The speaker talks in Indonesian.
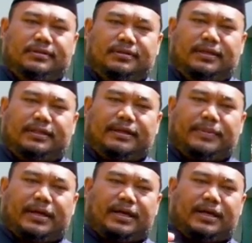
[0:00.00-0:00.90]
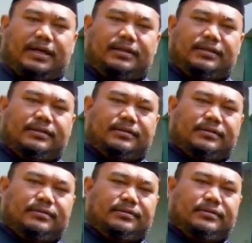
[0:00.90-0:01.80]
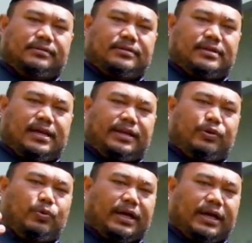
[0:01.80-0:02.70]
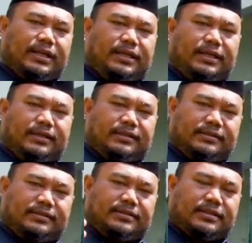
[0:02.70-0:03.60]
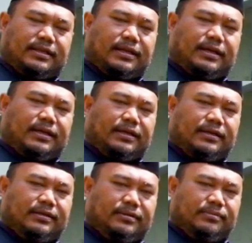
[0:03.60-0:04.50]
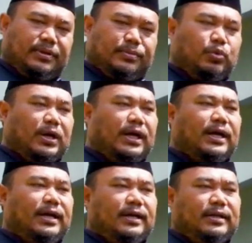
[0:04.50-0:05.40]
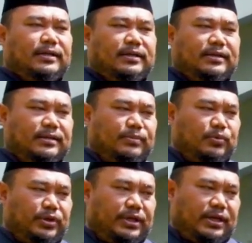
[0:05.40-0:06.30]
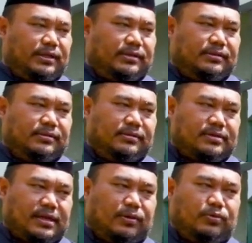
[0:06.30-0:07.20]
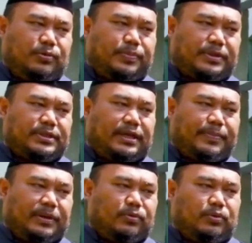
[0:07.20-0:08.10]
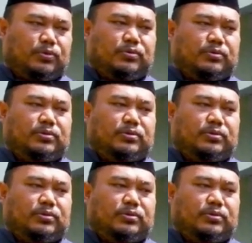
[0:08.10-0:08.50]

Kita makan sehari dua kali setelah berbuka, kemudian sahur persiapan untuk